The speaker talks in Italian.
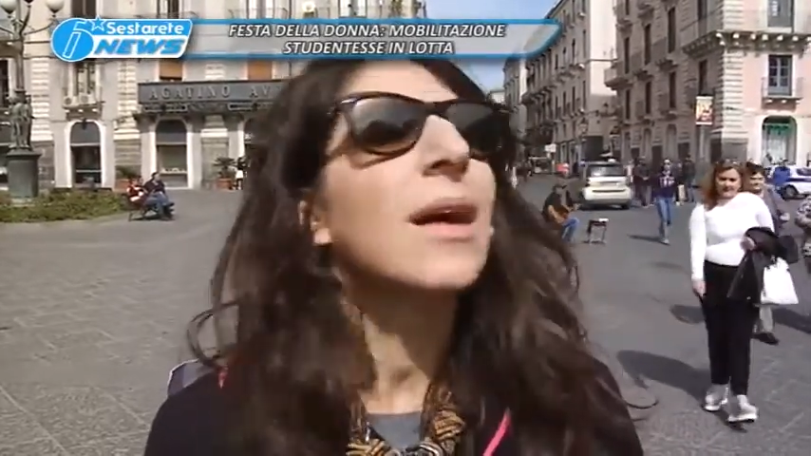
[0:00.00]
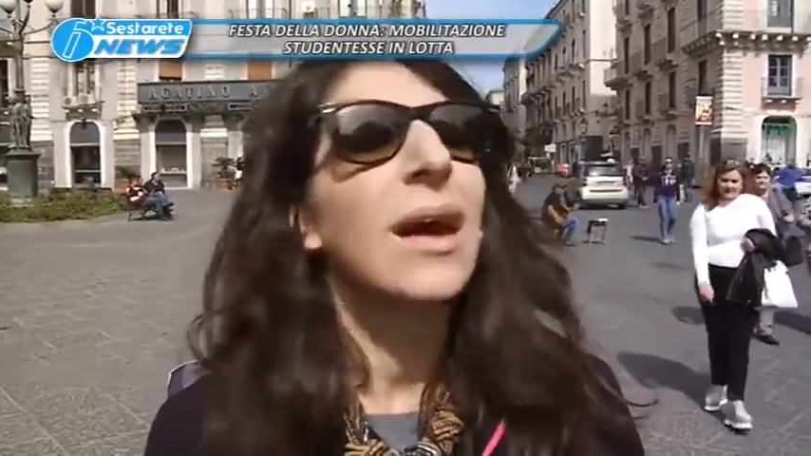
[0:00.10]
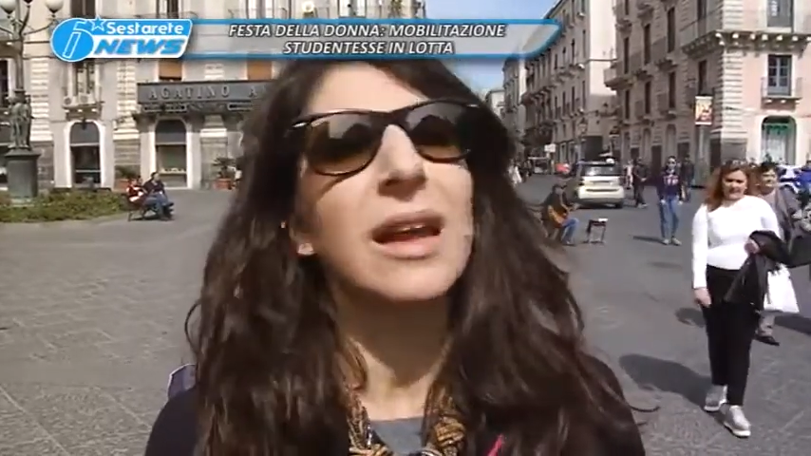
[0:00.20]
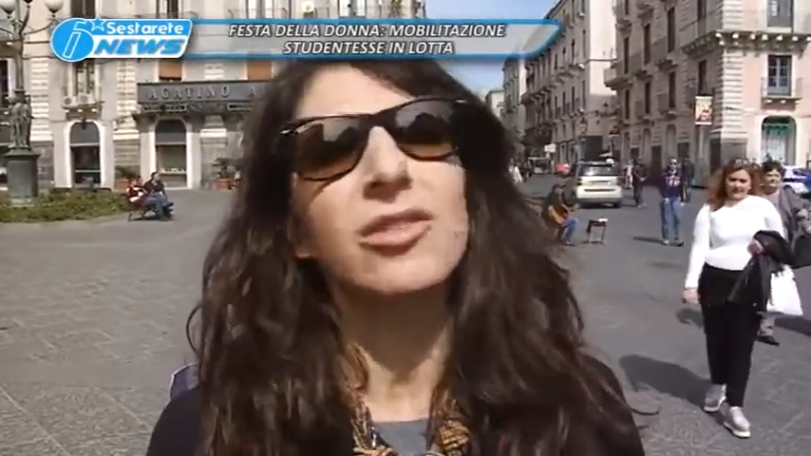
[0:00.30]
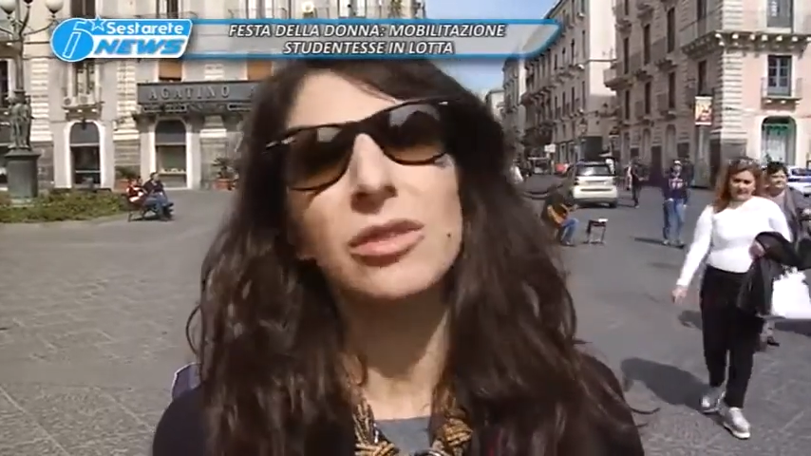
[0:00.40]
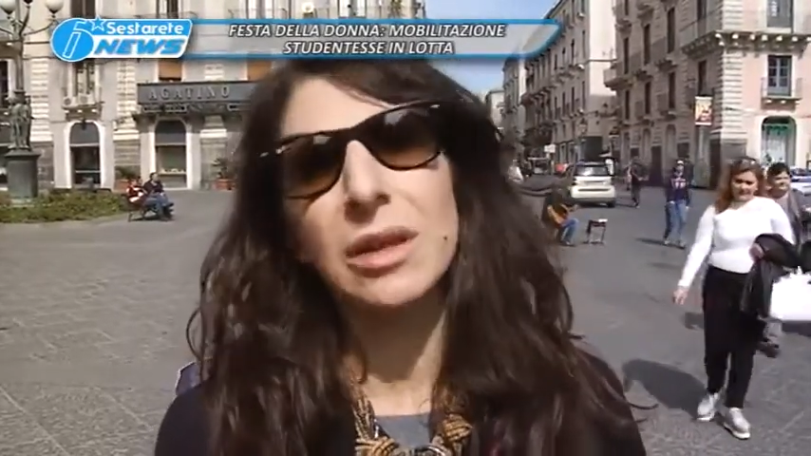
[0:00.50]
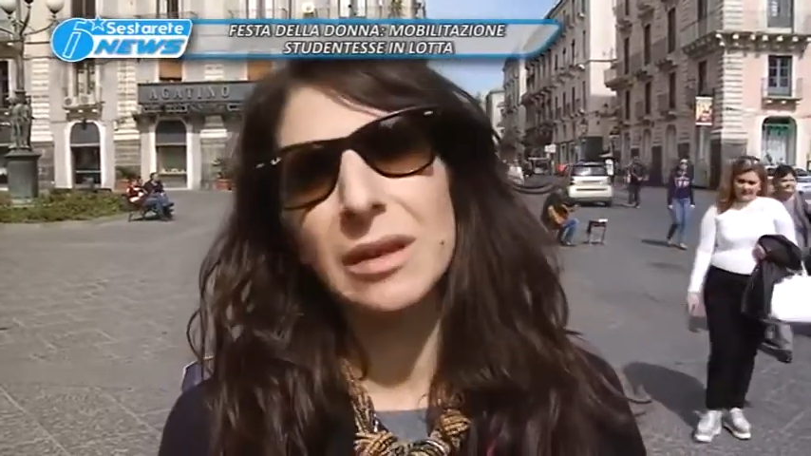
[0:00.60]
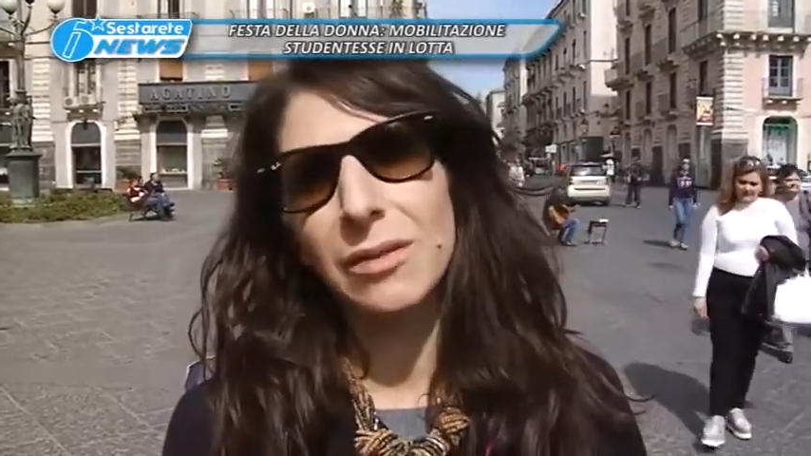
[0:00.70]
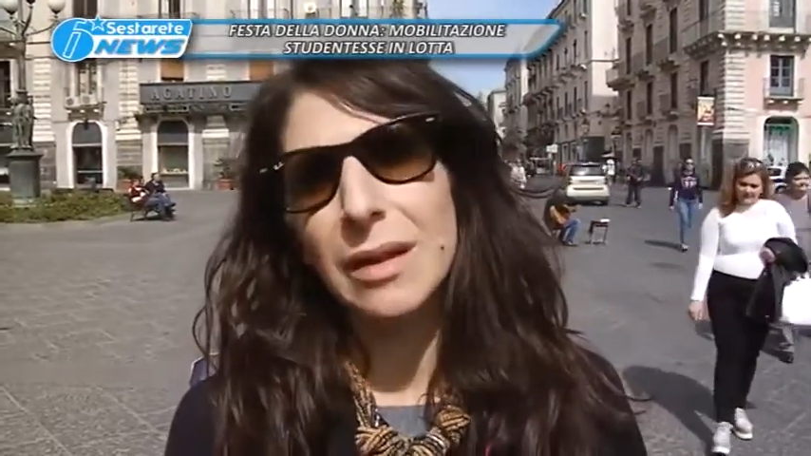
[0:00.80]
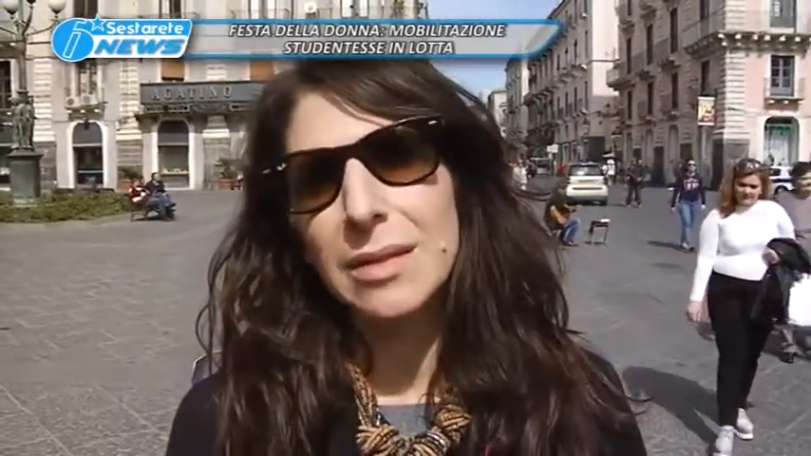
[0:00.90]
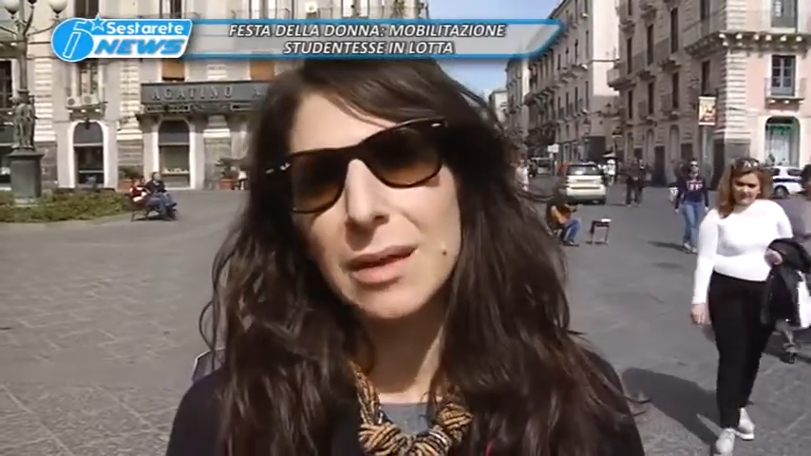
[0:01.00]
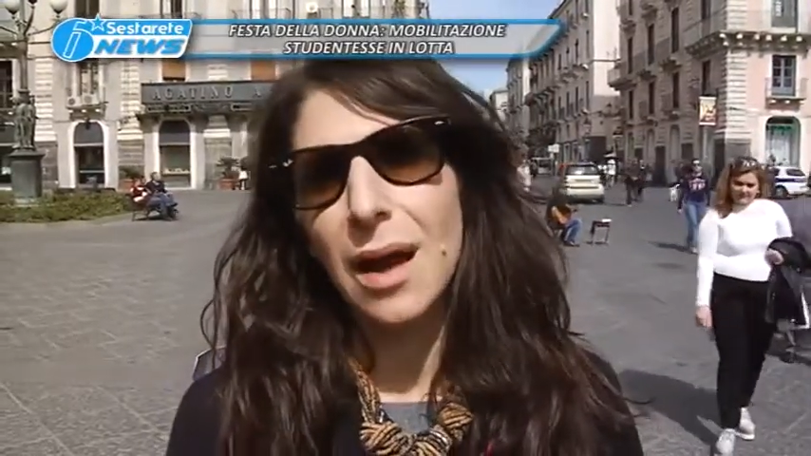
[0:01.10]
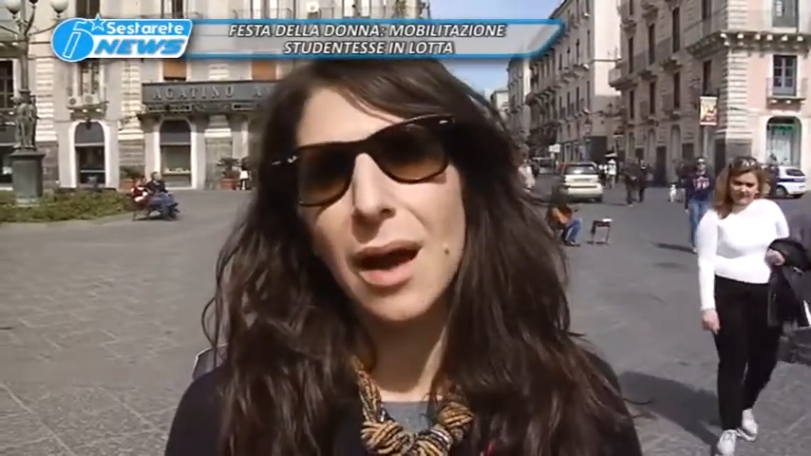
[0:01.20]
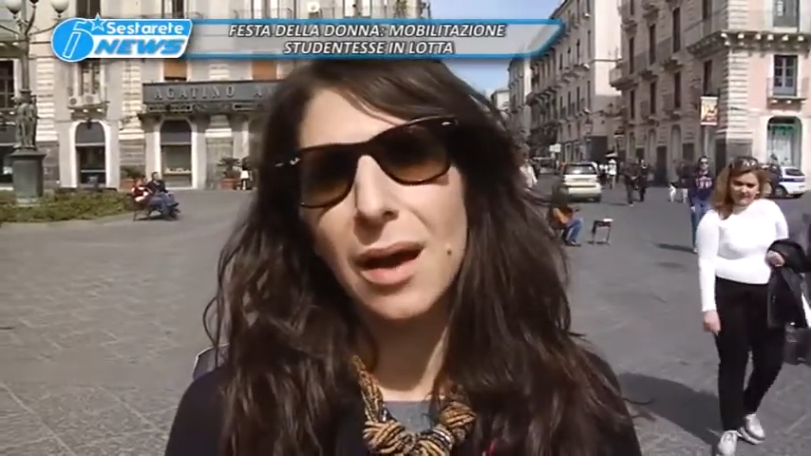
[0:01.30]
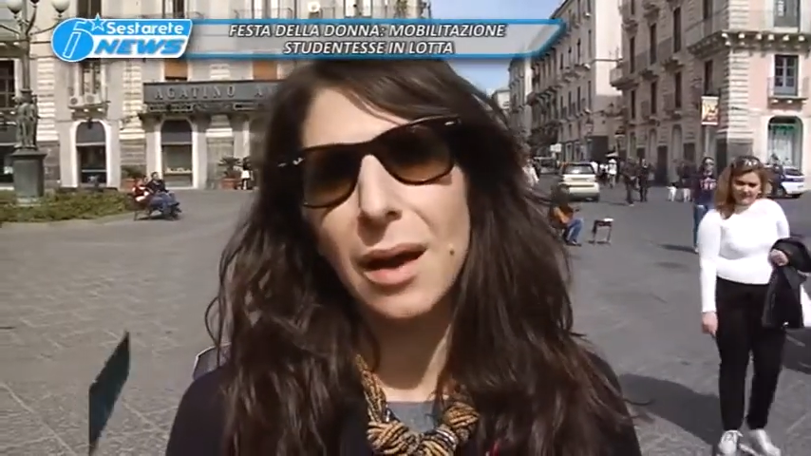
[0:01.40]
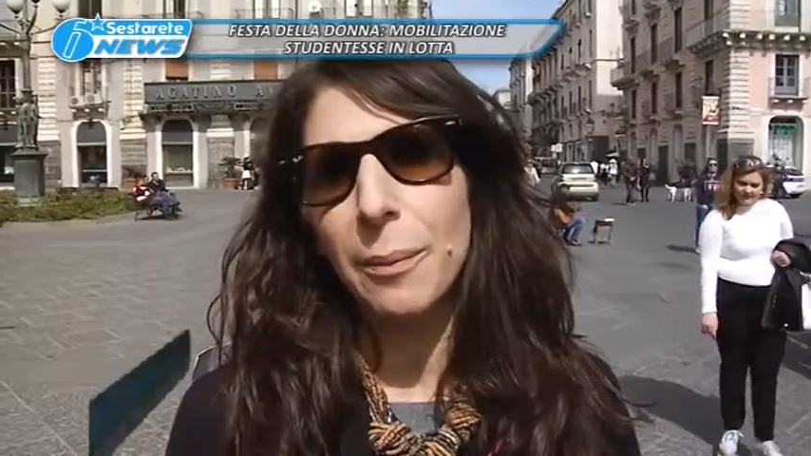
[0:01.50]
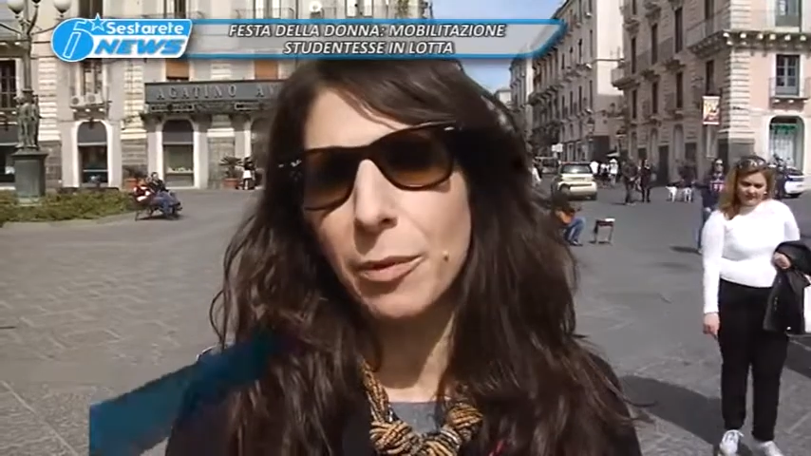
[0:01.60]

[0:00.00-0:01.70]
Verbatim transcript: il centro antiviolenza l'ha,